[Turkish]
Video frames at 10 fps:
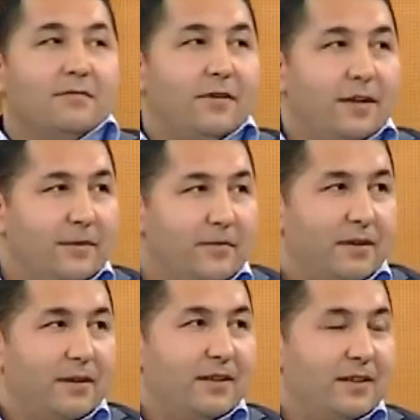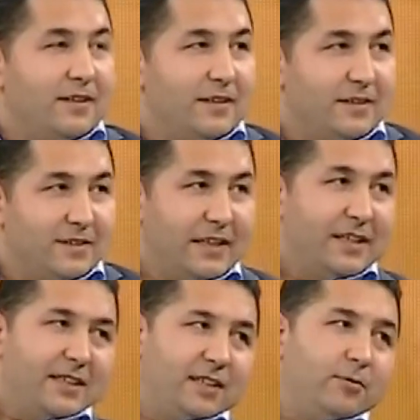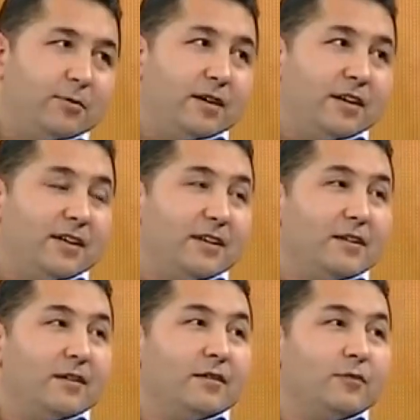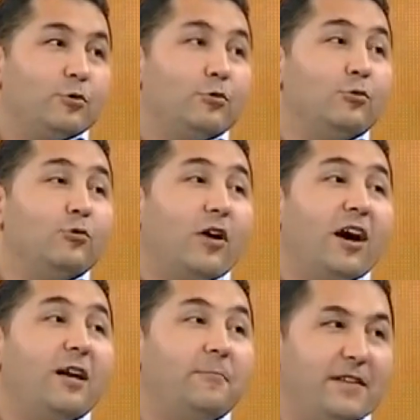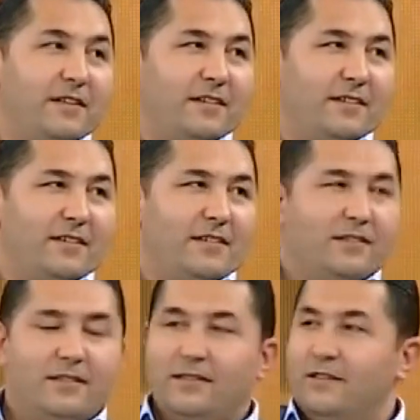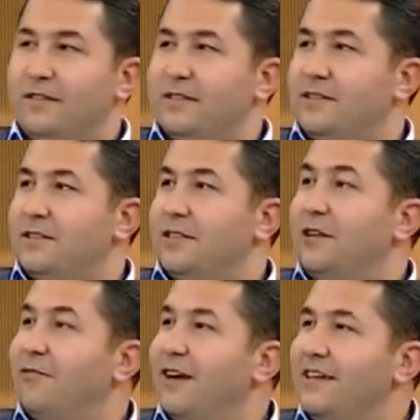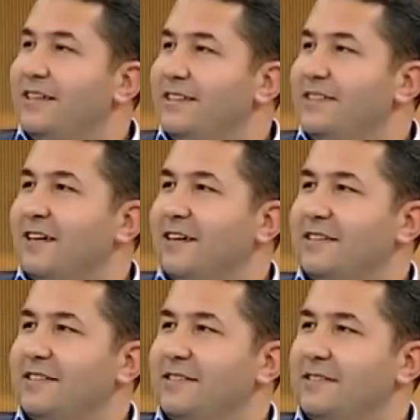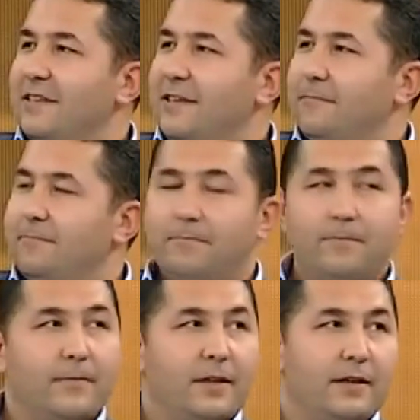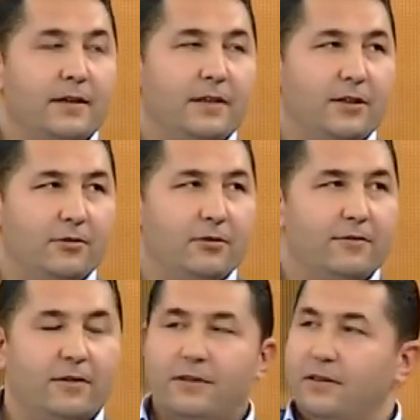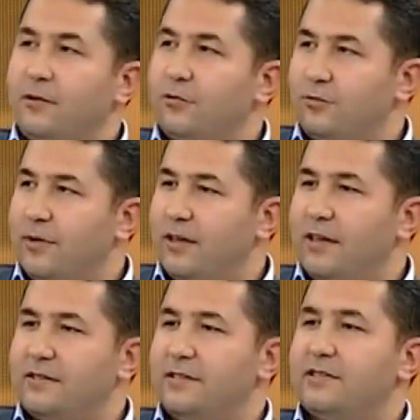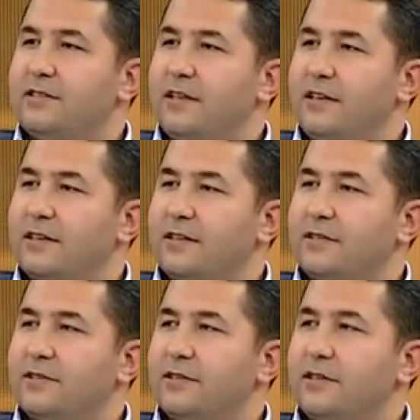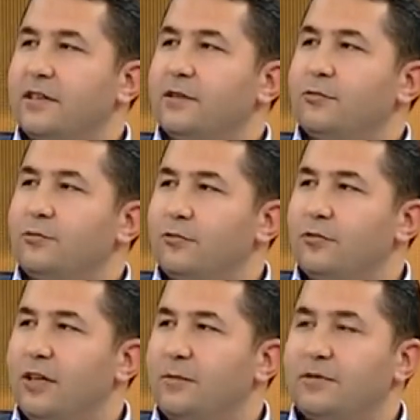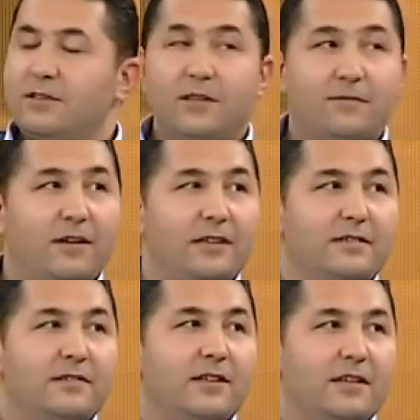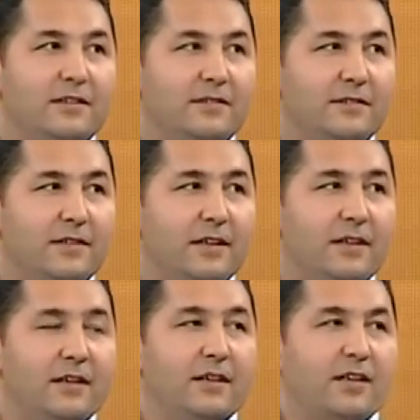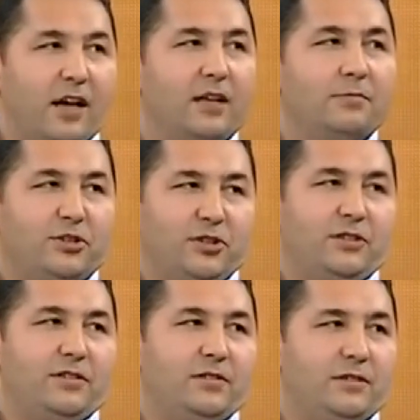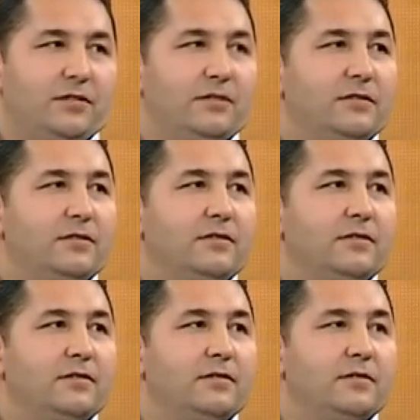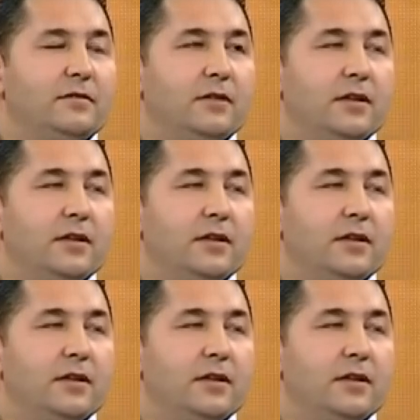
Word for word: Ve e, Geyikli Baba Turgut Alp'in hmm. e, kefaleti sayesinde İnegöl'ü fetheden. İnegöl'ü fetheden Osman Gazi'nin silah arkadaşı Turgut Alp'in kefaleti sayesinde kalmış. Peki rakı içiyor mu içmiyor mu?